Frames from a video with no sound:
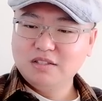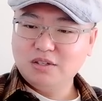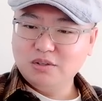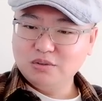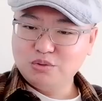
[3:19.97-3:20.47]

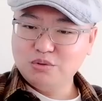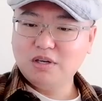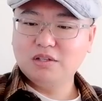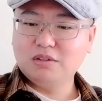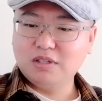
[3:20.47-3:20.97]
叫
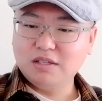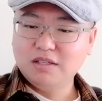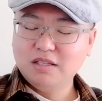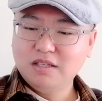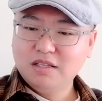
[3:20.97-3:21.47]
巡航导弹。
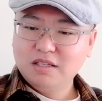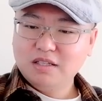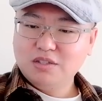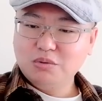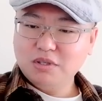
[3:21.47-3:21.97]

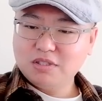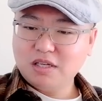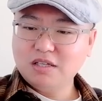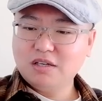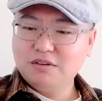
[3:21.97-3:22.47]
九月
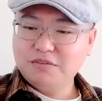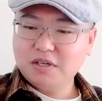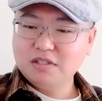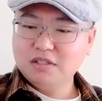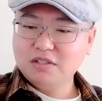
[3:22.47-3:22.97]
三十号
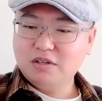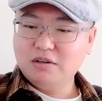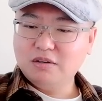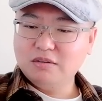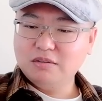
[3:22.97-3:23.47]
发射
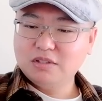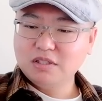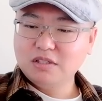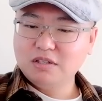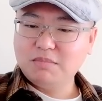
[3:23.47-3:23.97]
叫
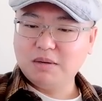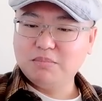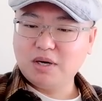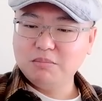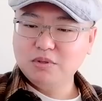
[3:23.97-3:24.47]
增程版
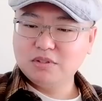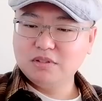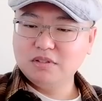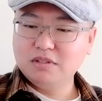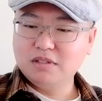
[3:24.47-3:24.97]
布拉莫
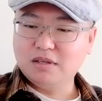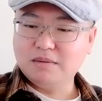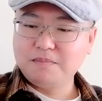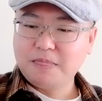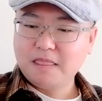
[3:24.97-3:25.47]
斯
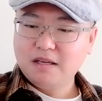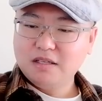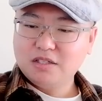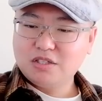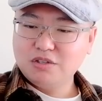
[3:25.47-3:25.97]
啊，
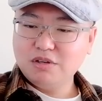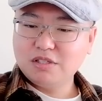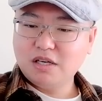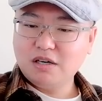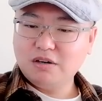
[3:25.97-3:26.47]
十月
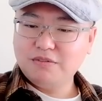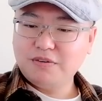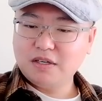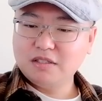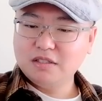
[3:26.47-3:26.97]
三号
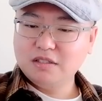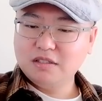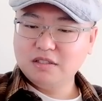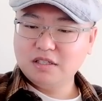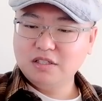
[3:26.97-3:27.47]
发
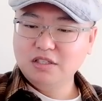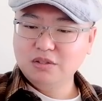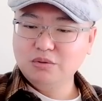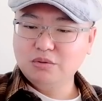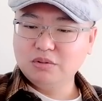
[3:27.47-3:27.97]
射这个
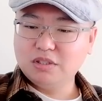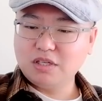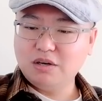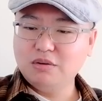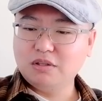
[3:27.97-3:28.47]
英勇的
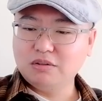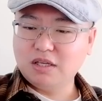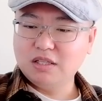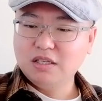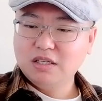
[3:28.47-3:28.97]
战略导
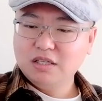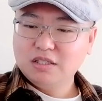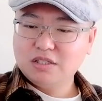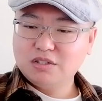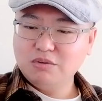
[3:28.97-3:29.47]
弹。
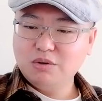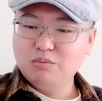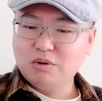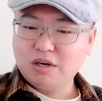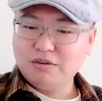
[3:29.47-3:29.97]
十月
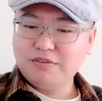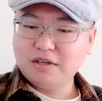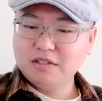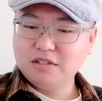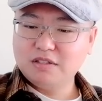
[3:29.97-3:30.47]
五号
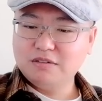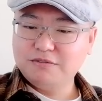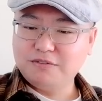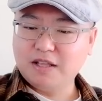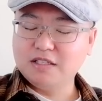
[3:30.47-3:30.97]
发射的是
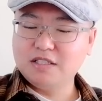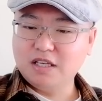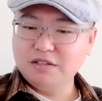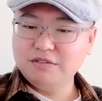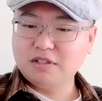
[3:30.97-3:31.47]
反
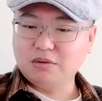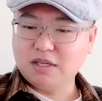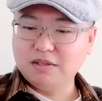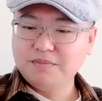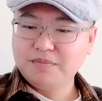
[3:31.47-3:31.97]
潜导
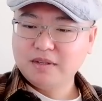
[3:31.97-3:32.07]
弹，